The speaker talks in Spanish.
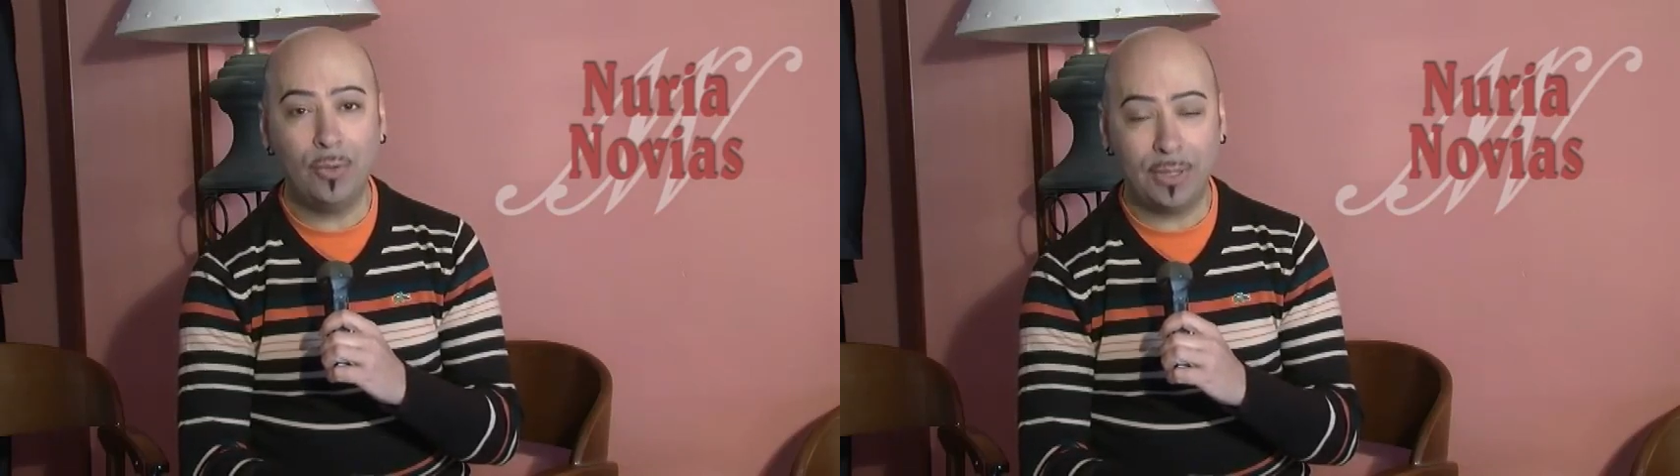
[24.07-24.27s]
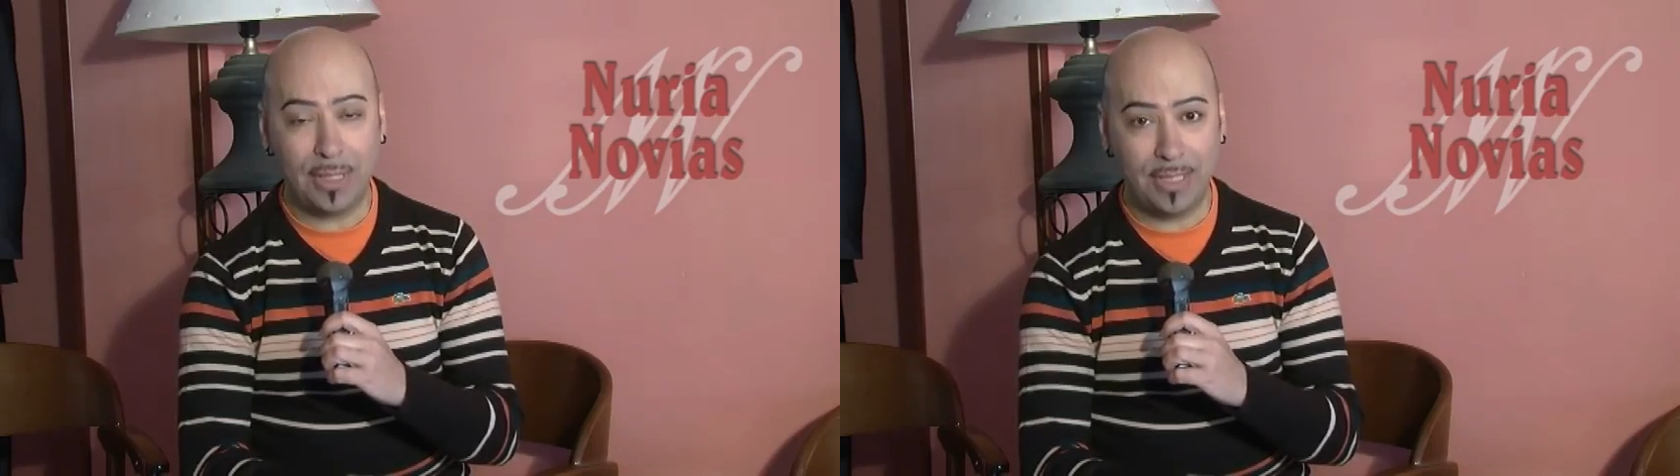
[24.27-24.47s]

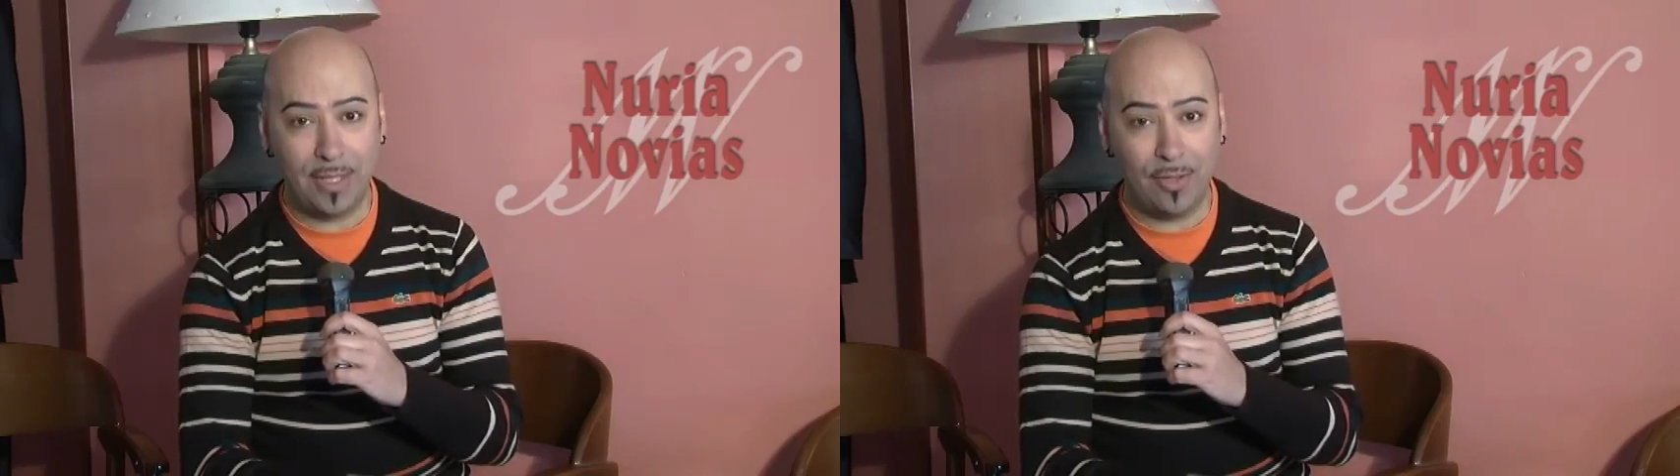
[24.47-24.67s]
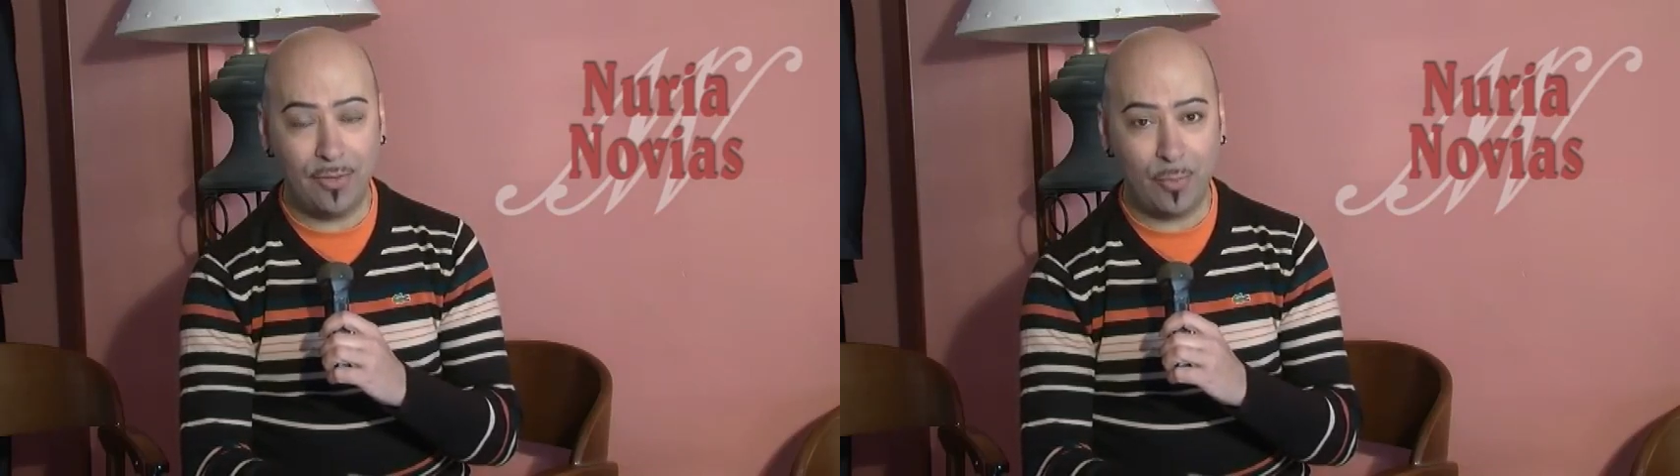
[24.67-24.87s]
nuestra
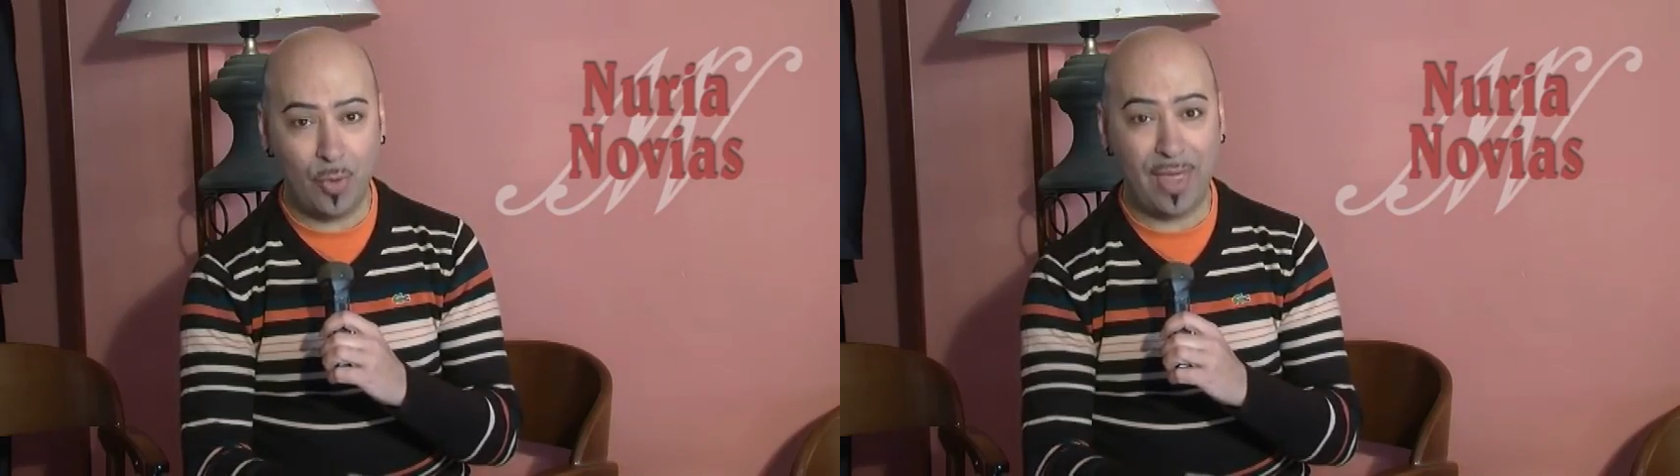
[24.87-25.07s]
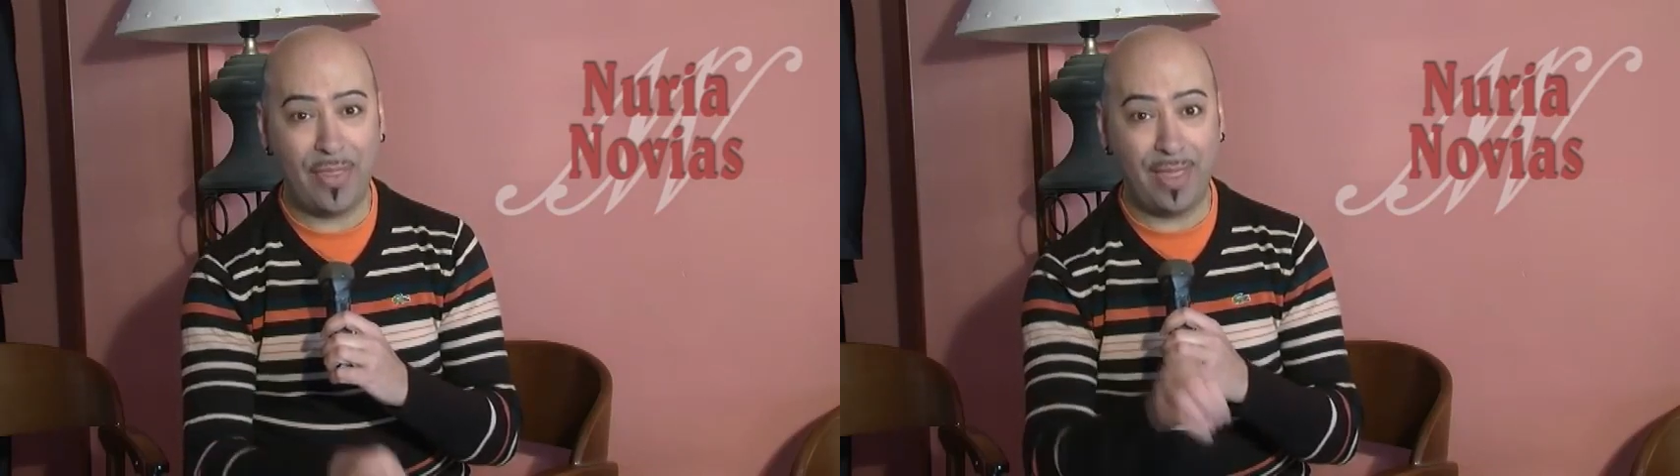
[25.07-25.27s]
sección de
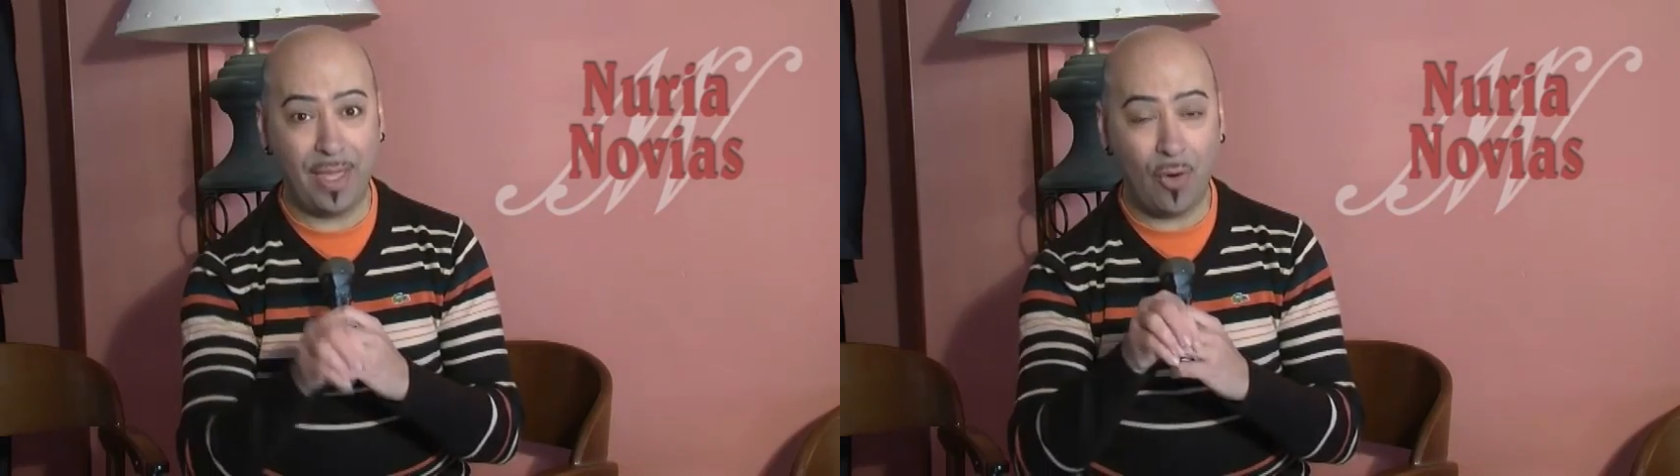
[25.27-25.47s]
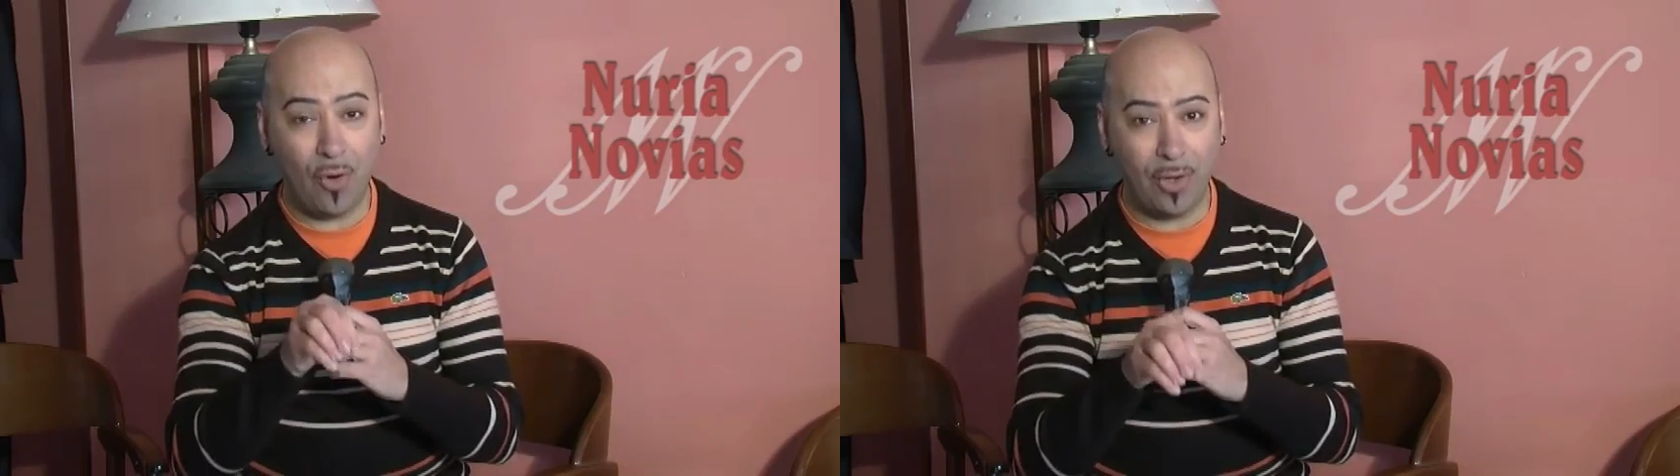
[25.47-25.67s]
moda
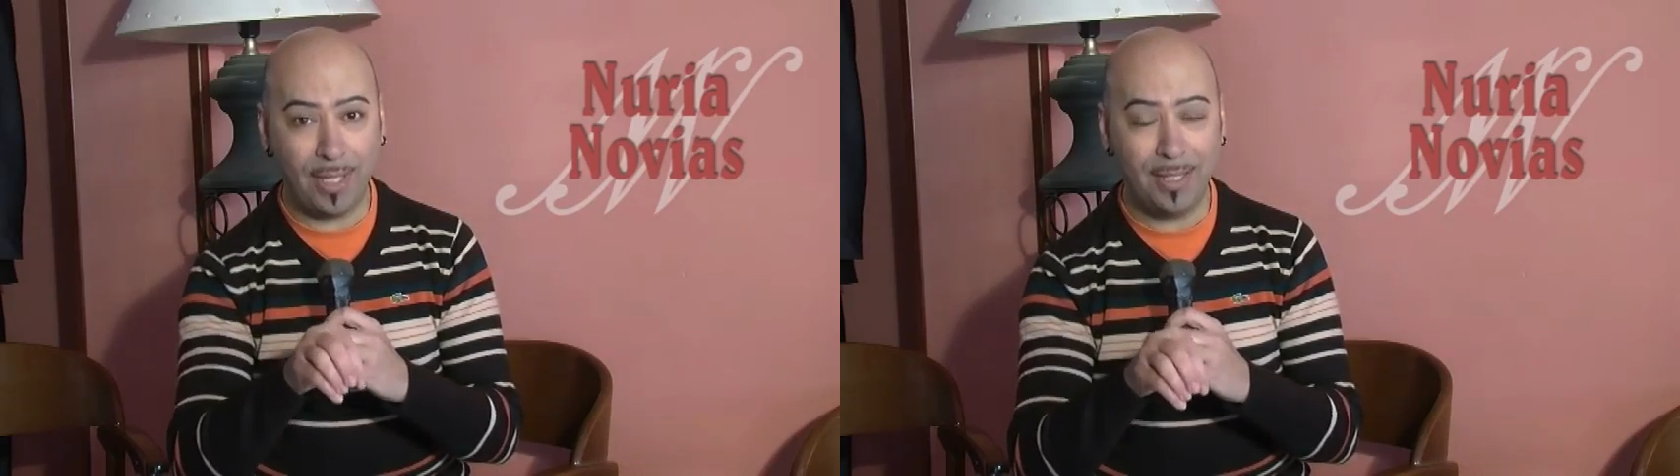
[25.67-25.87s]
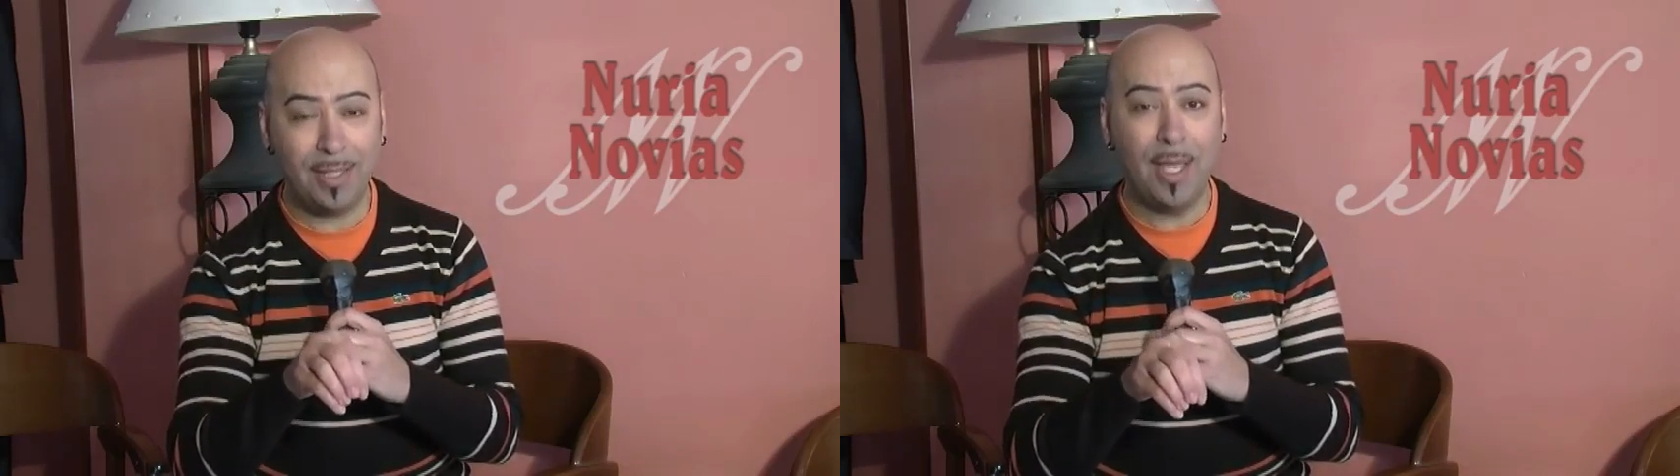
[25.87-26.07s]
de
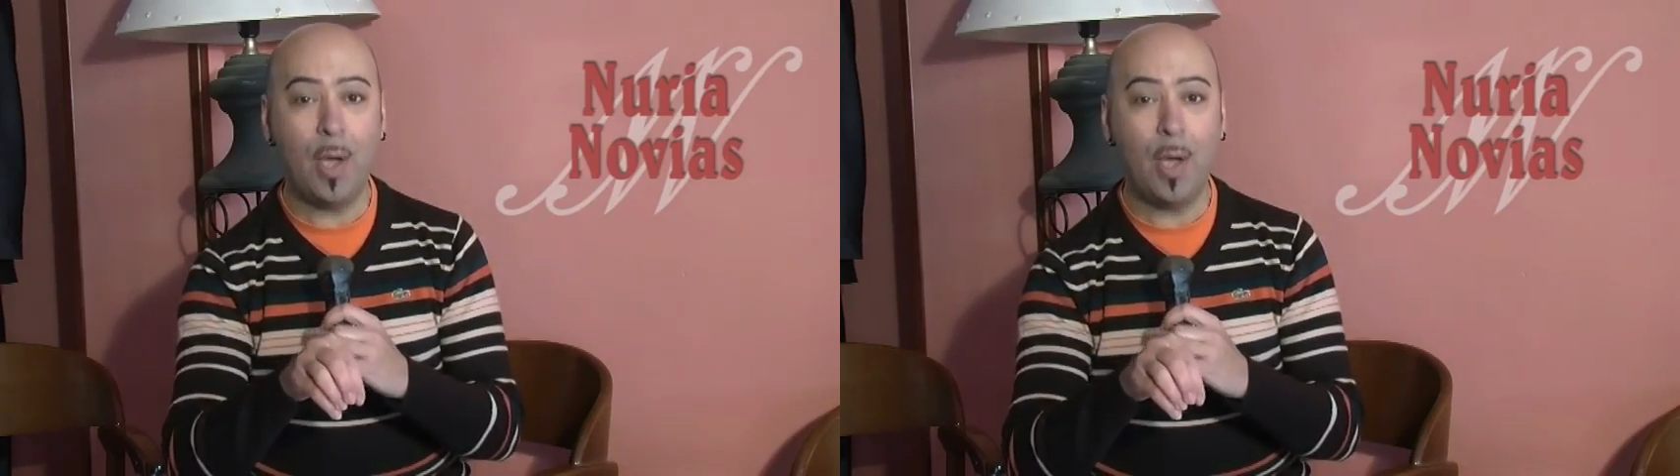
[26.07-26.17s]
hoy,